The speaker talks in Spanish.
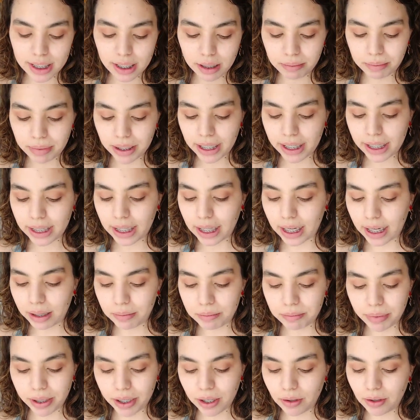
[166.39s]
de esta
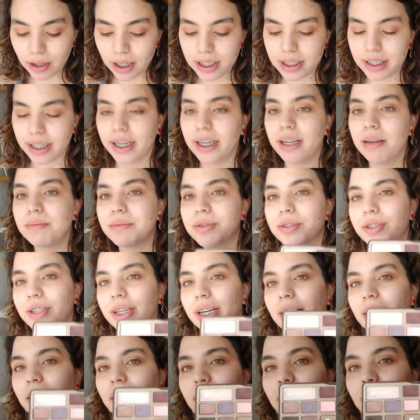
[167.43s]
paleta, pero les quería
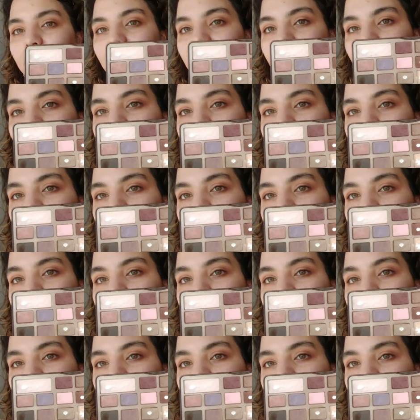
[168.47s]
mostrar